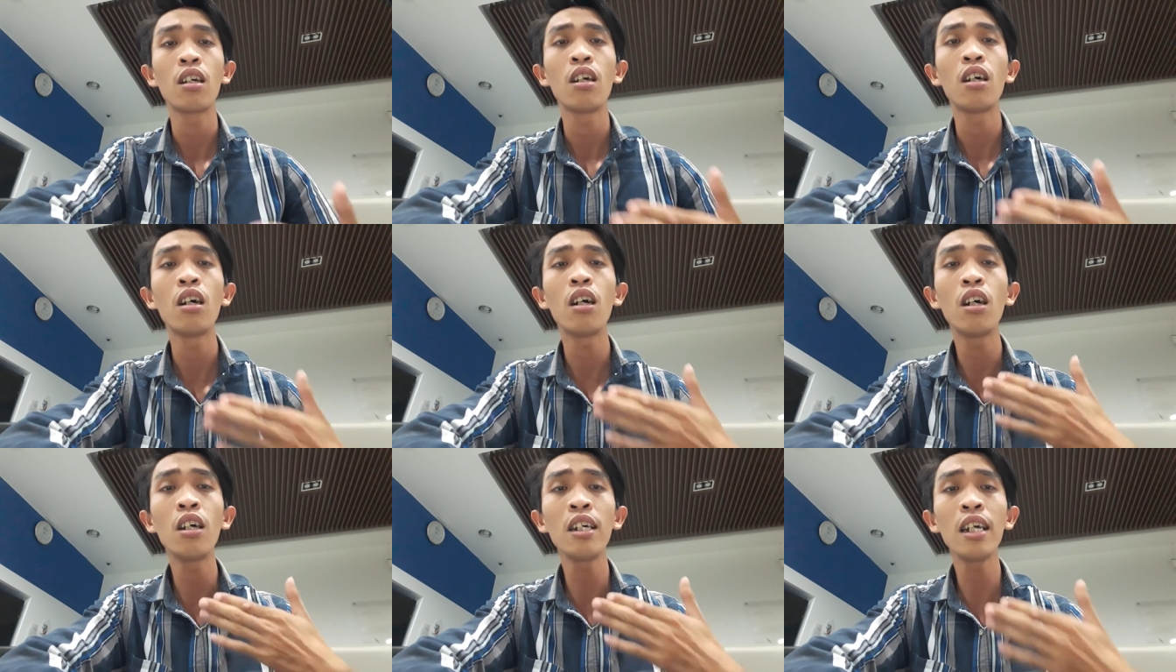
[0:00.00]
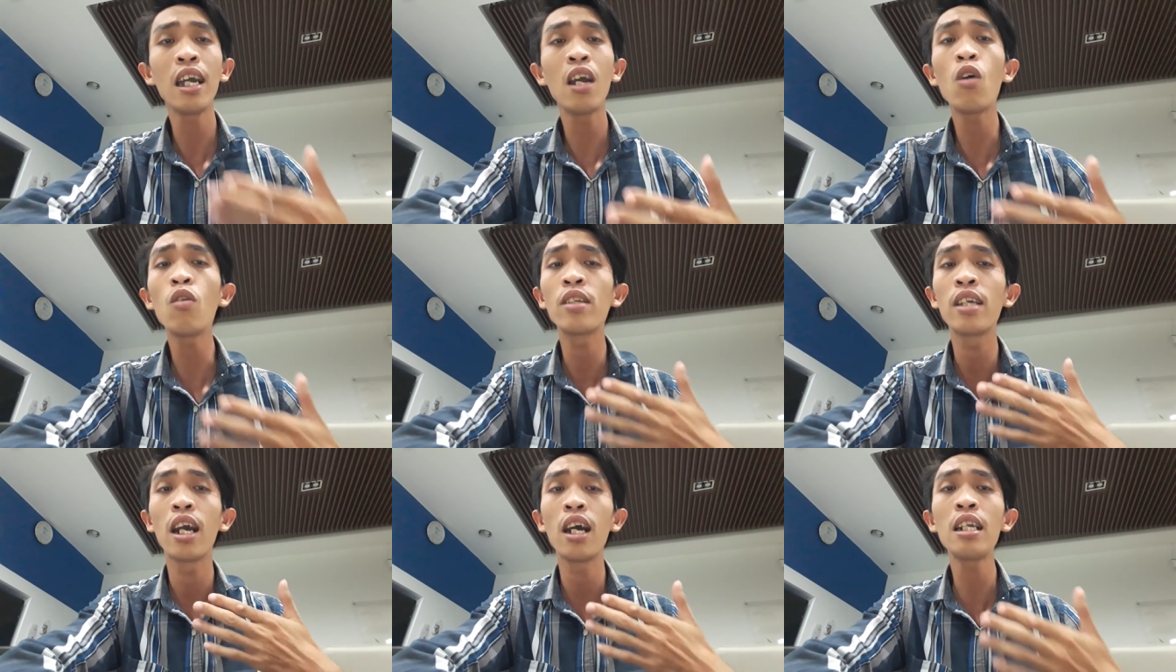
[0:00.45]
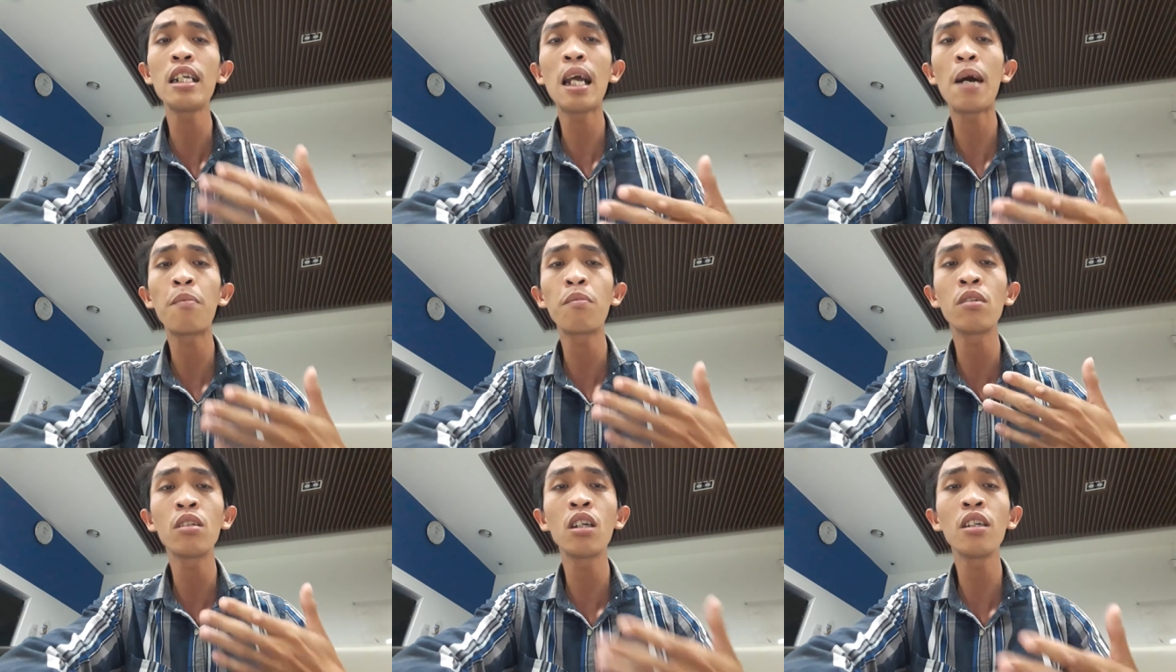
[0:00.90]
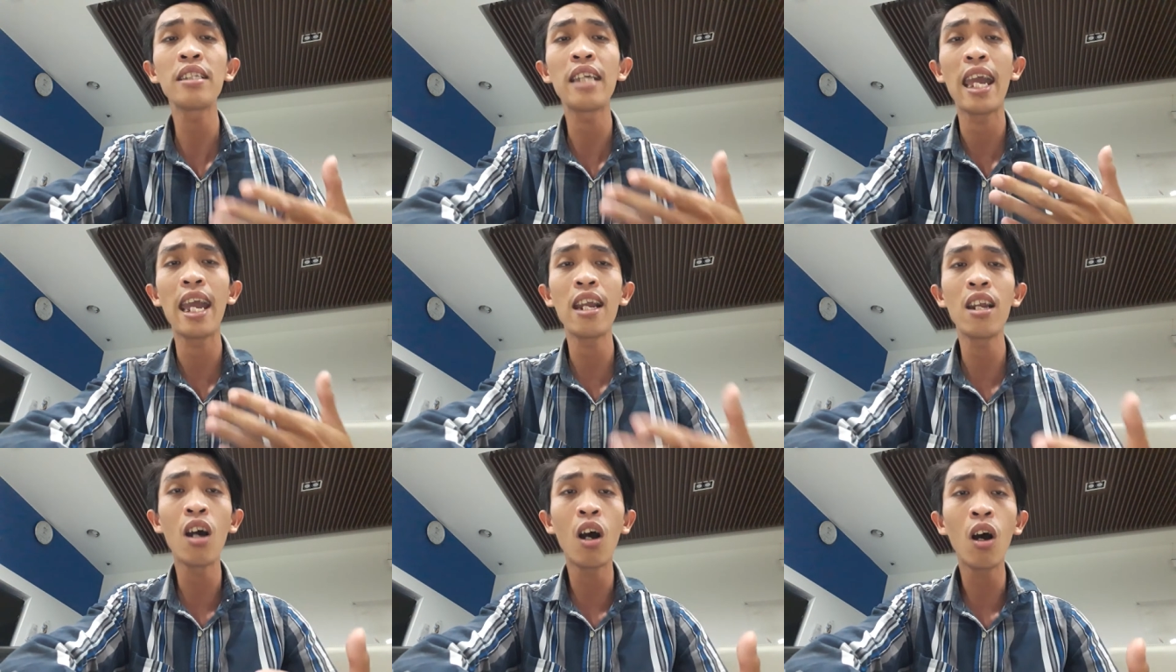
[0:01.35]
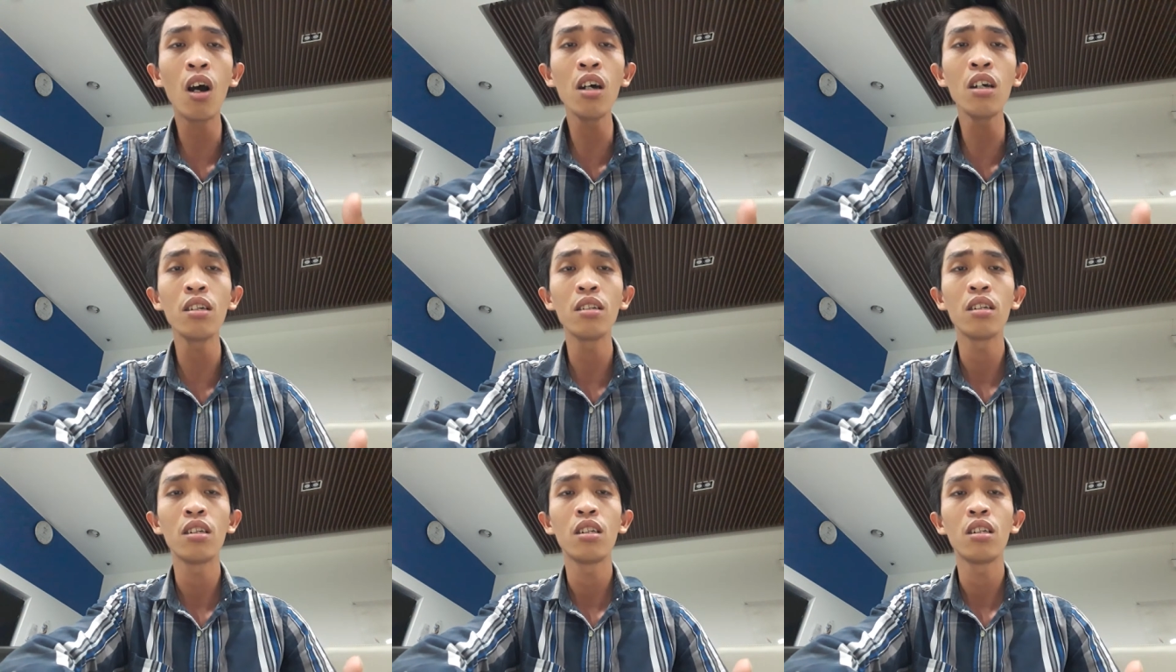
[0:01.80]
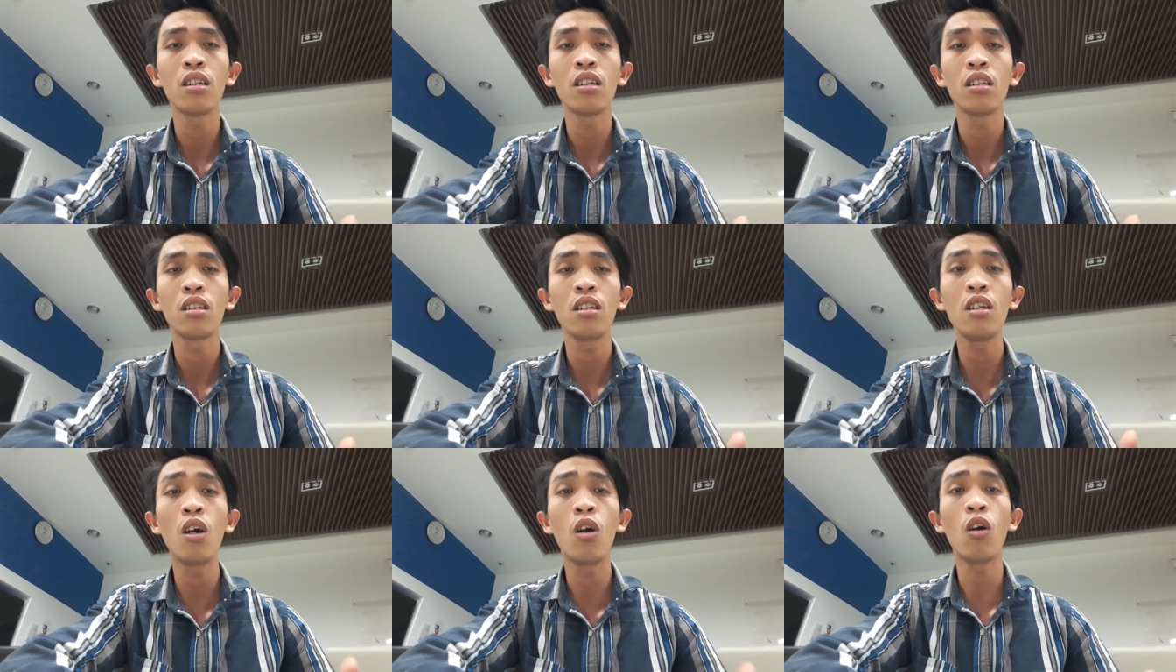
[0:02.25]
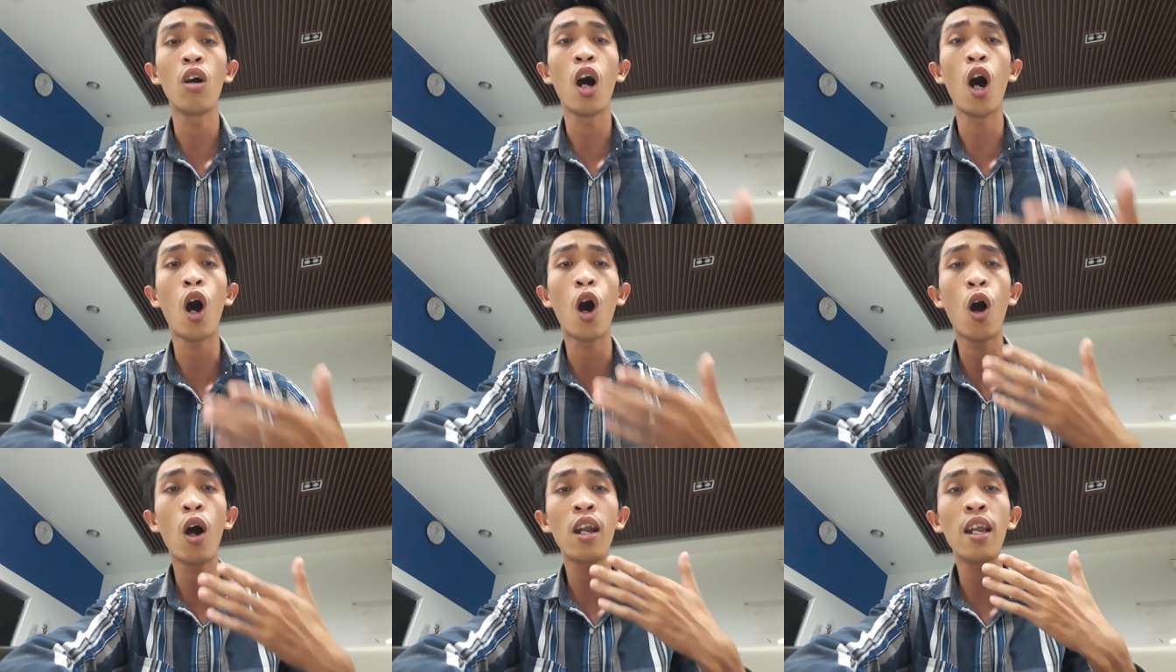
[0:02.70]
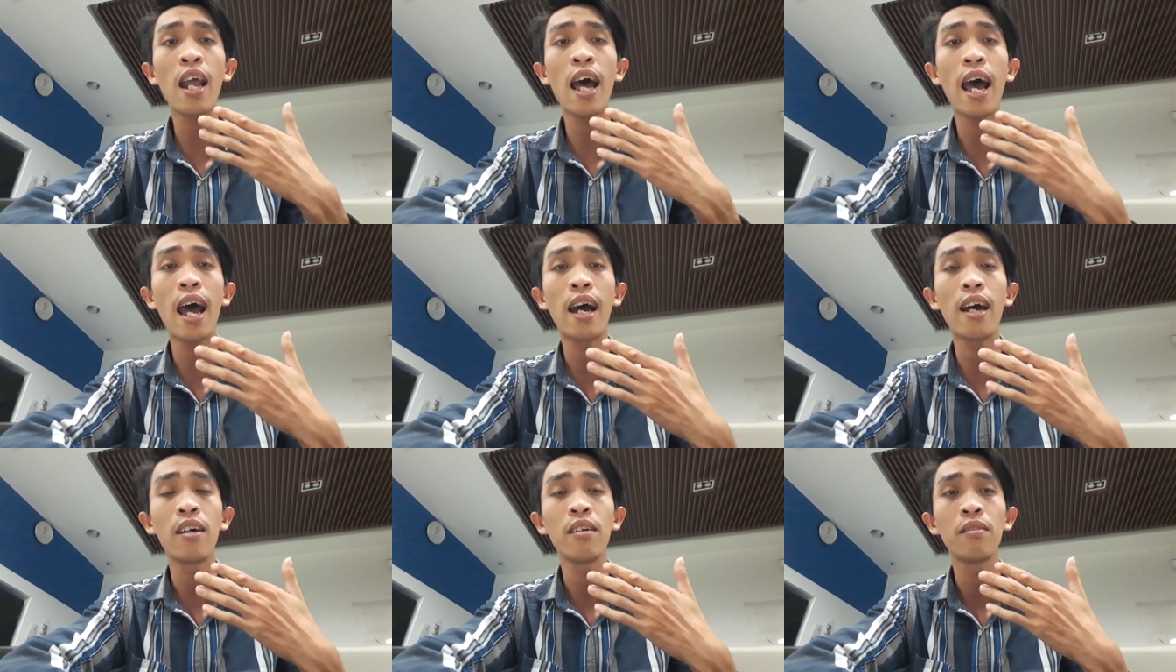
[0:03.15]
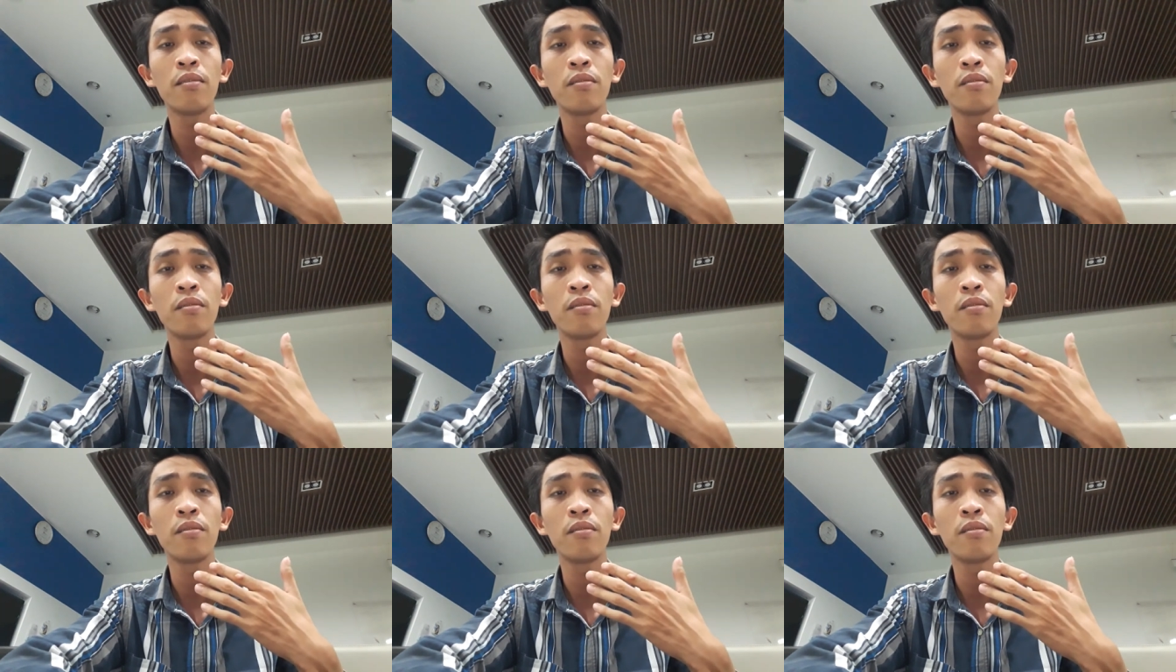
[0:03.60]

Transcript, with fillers: thương yêu những năm đứa trẻ đó dù họ là